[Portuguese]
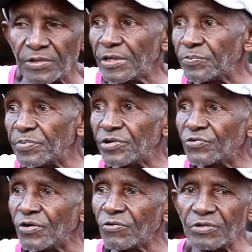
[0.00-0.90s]
e aí o
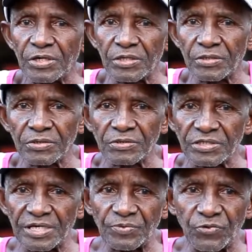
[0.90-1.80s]
pessoal olhava. Quando
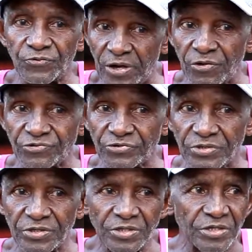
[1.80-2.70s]
terminou Fausto,
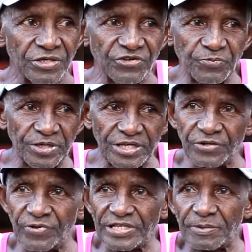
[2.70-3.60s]
esse
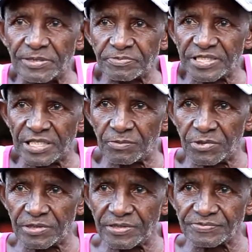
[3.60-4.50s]
pequeno vai dar para brincar
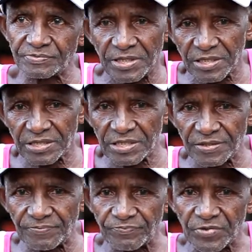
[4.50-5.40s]
boi. Pra cá.
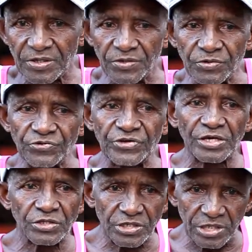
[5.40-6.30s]
E
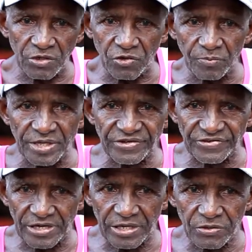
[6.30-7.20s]
certo é de que
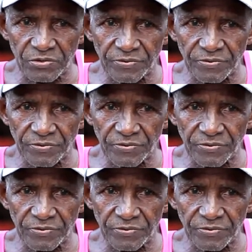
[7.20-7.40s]
começaram